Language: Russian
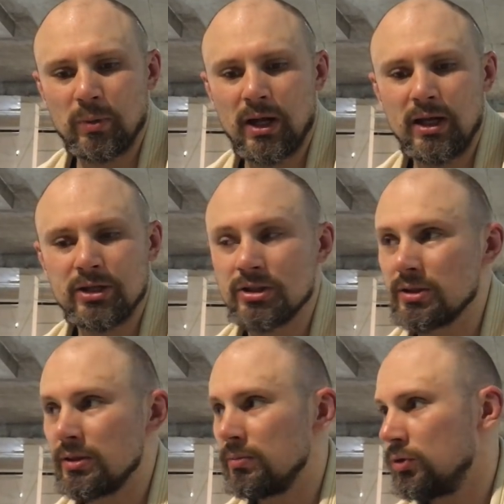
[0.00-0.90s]

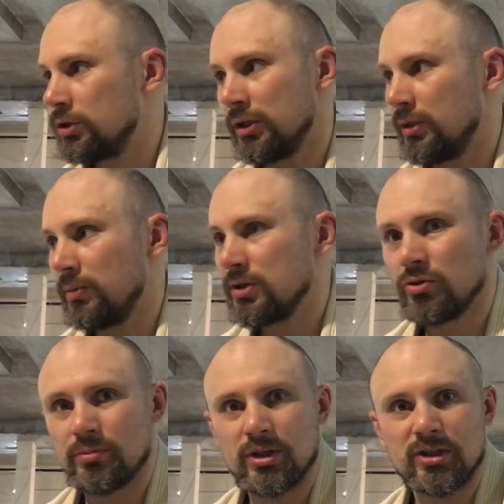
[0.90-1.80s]
Покалечиться можно и
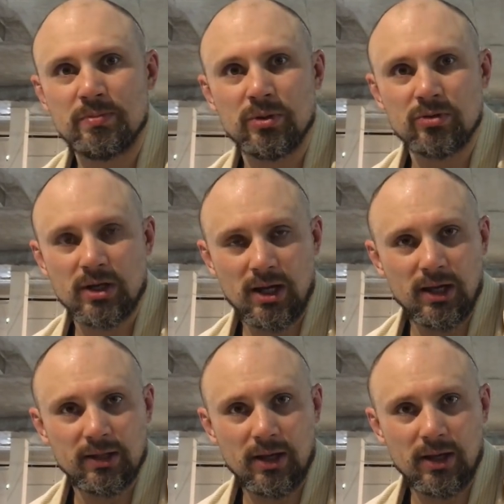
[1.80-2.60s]
броском через спину с колен,